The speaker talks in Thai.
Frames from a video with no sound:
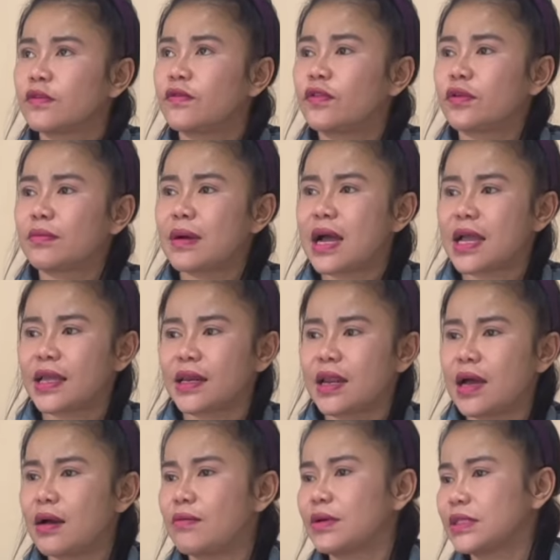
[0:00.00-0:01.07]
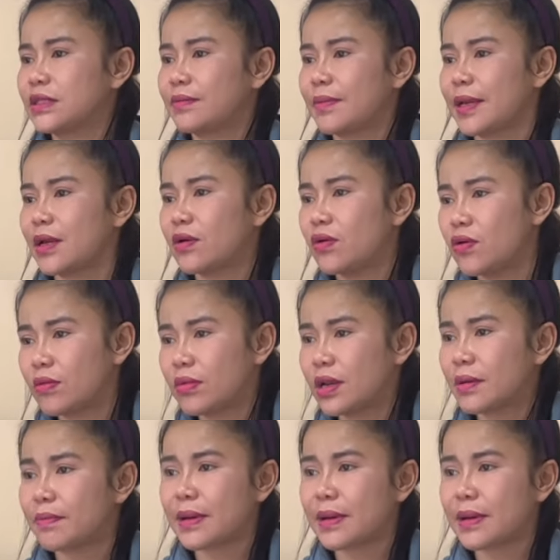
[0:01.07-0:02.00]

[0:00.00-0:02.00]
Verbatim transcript: ฝนมาอีกละวัดสิไปโคกไม่ได้